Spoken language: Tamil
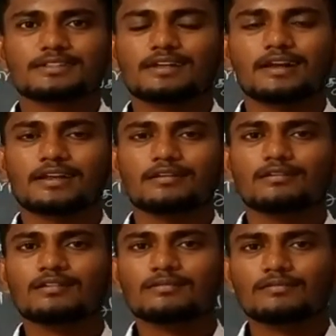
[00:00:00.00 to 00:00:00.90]
தான்
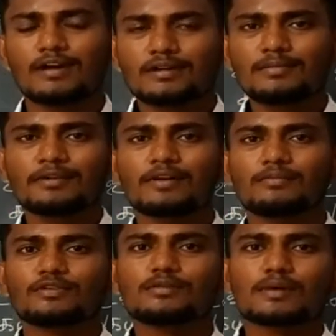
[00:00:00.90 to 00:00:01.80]
நினைக்கிறோம் வறுமை
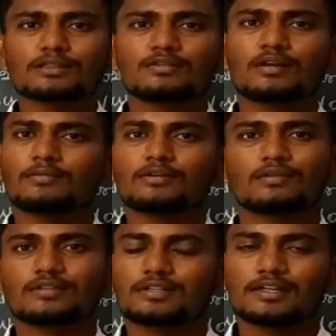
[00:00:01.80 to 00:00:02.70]
வரும்போது மற்றவங்க நம்ம
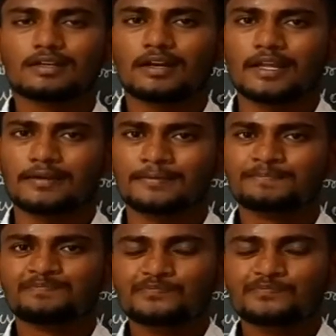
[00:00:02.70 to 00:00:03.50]
கொடுத்துட்டா தான் நினைக்கிறோம்